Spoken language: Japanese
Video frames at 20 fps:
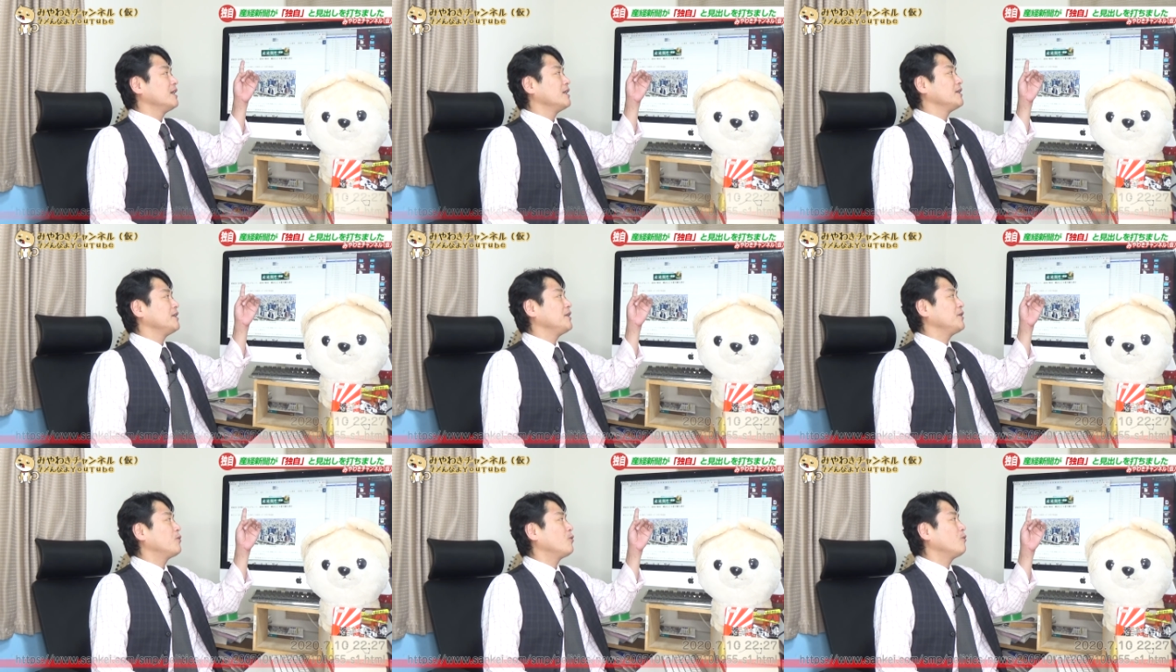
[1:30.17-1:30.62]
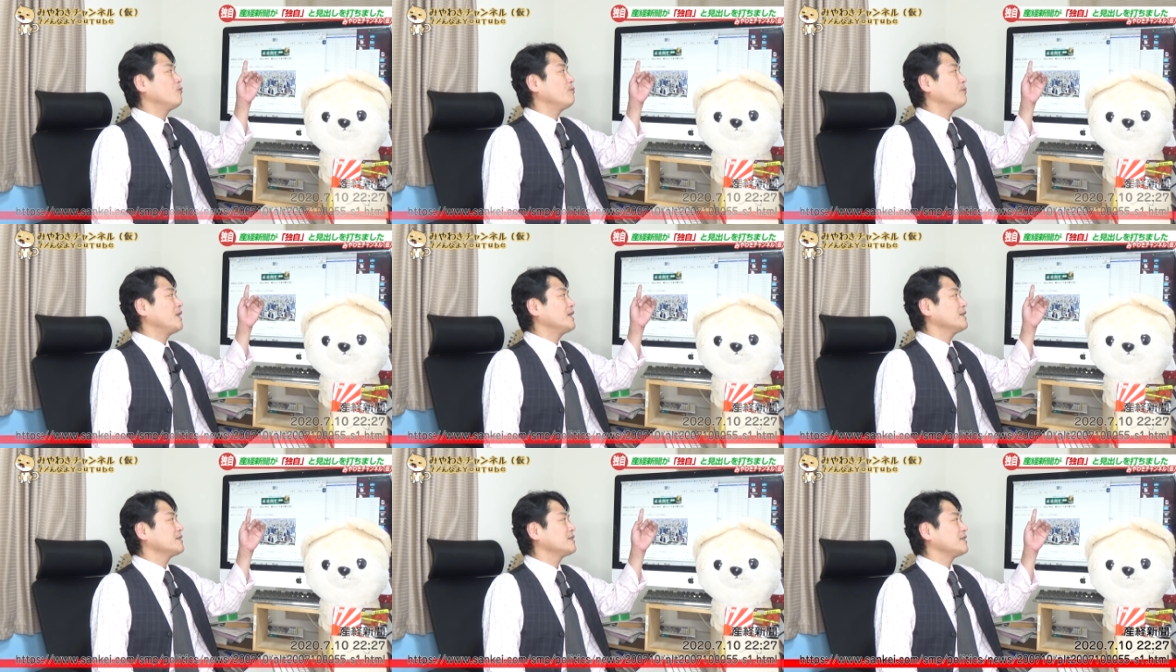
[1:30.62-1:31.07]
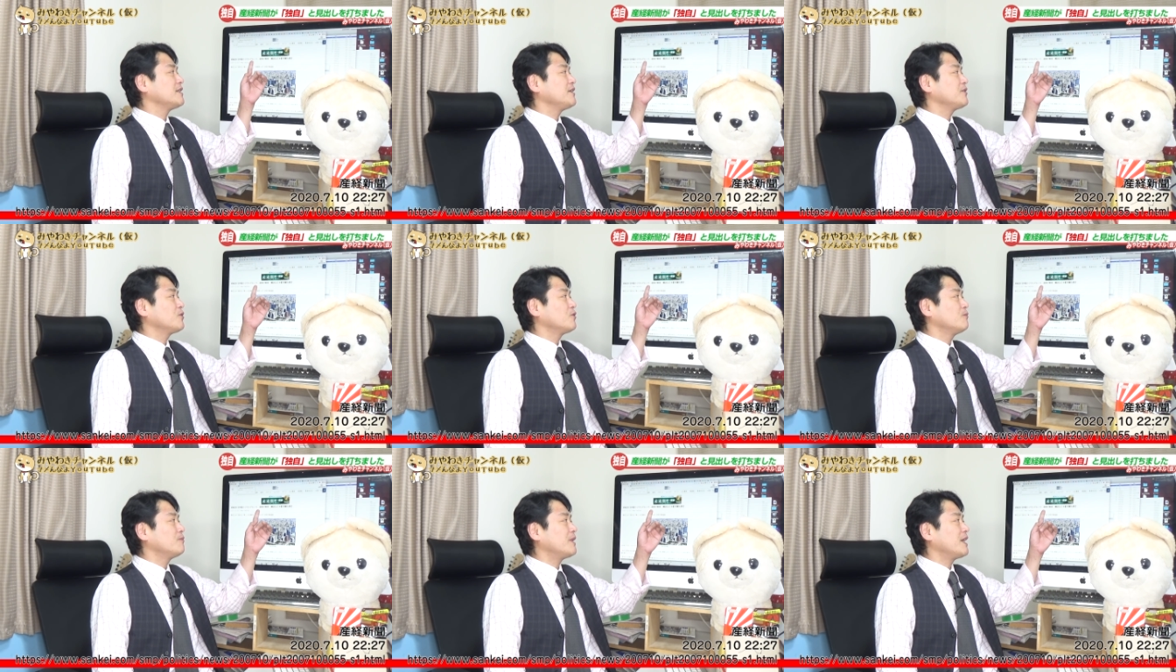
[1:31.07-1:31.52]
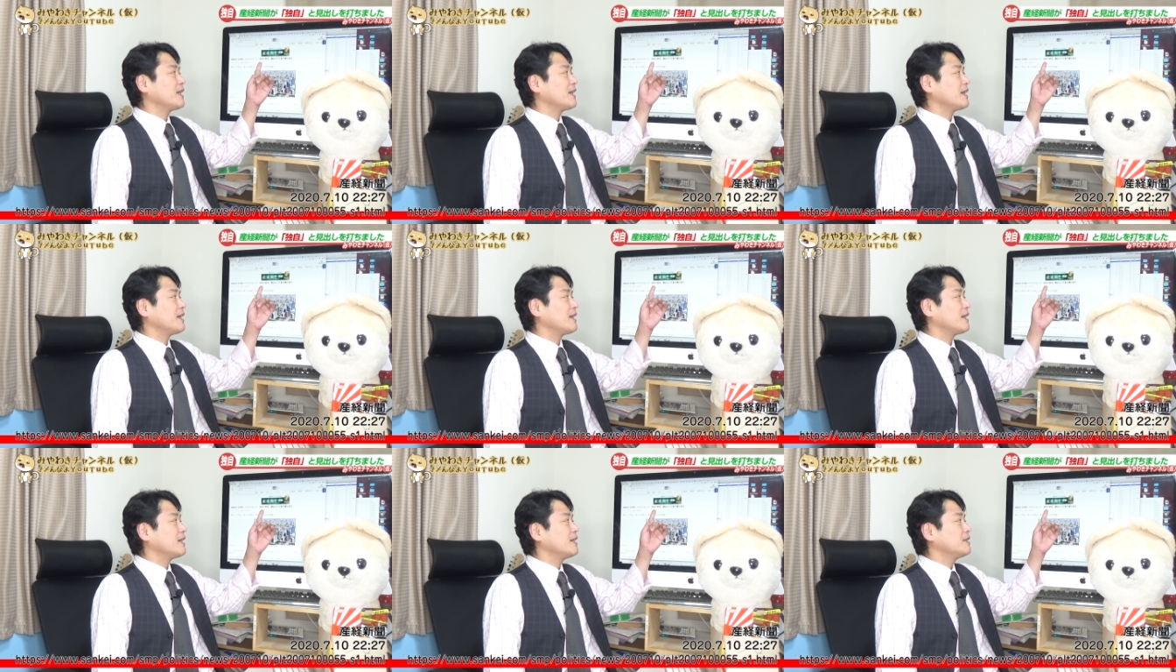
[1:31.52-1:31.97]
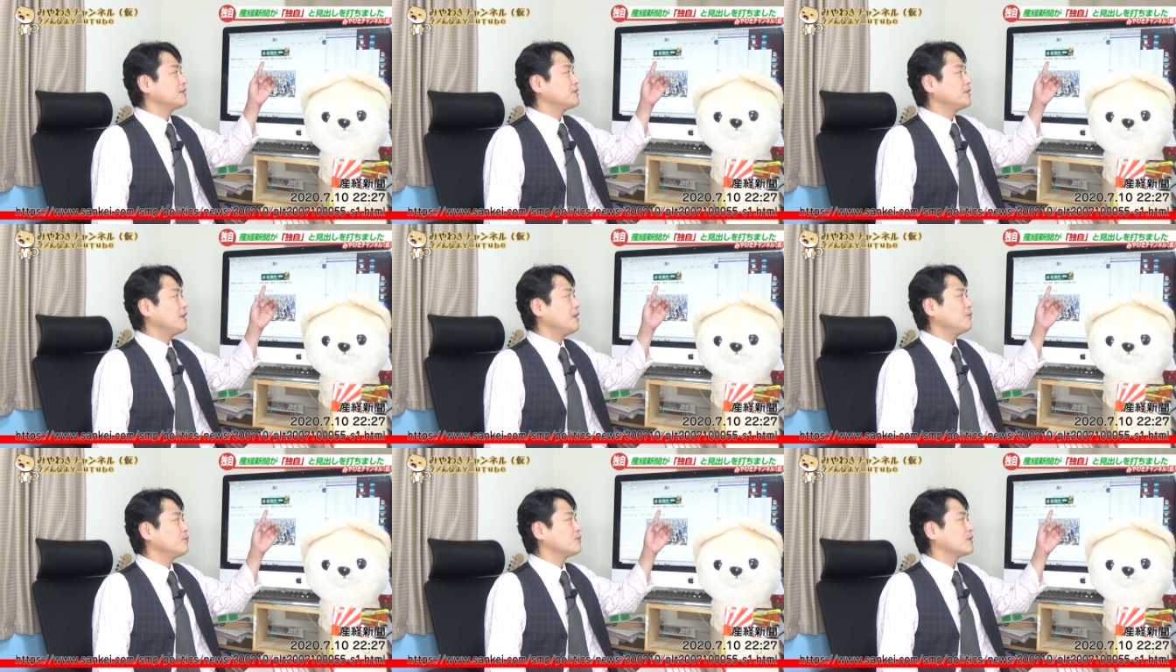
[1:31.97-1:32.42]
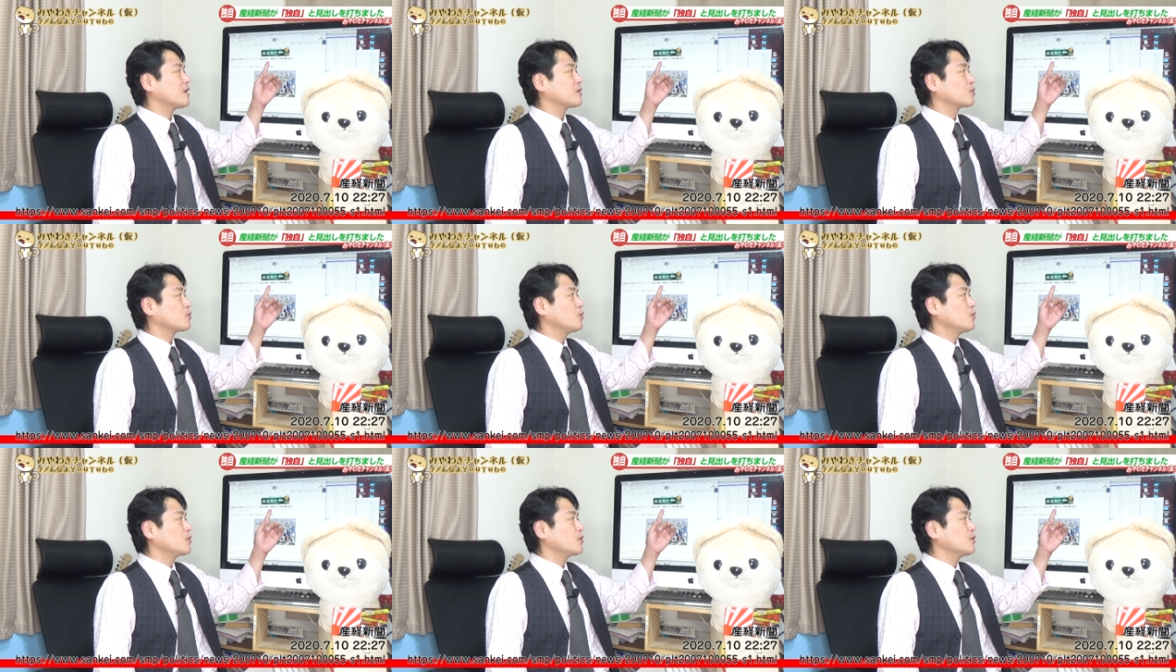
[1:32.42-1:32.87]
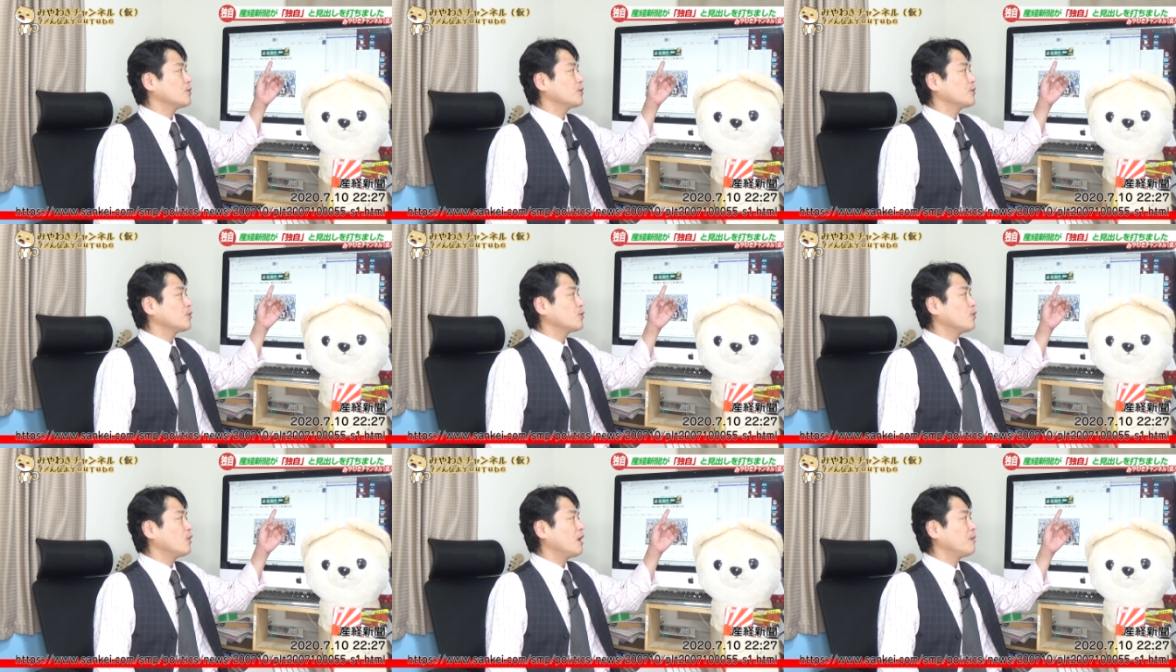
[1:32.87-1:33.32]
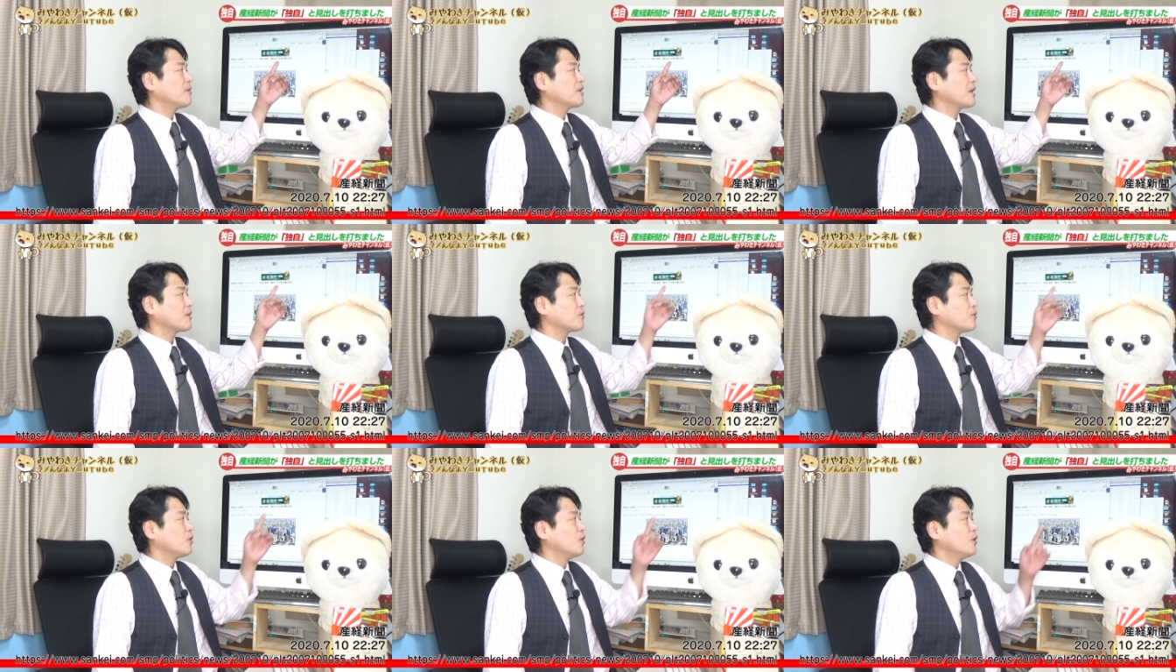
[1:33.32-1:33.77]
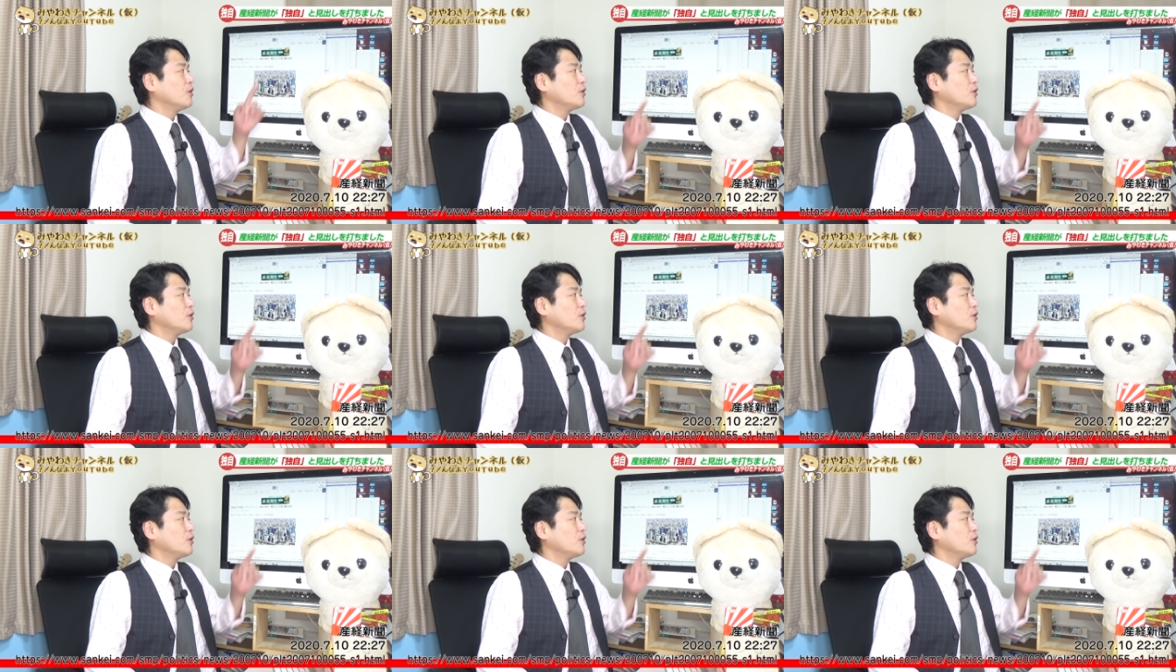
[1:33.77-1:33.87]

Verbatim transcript: 日本版シリコンバレーへ政府が東京横浜など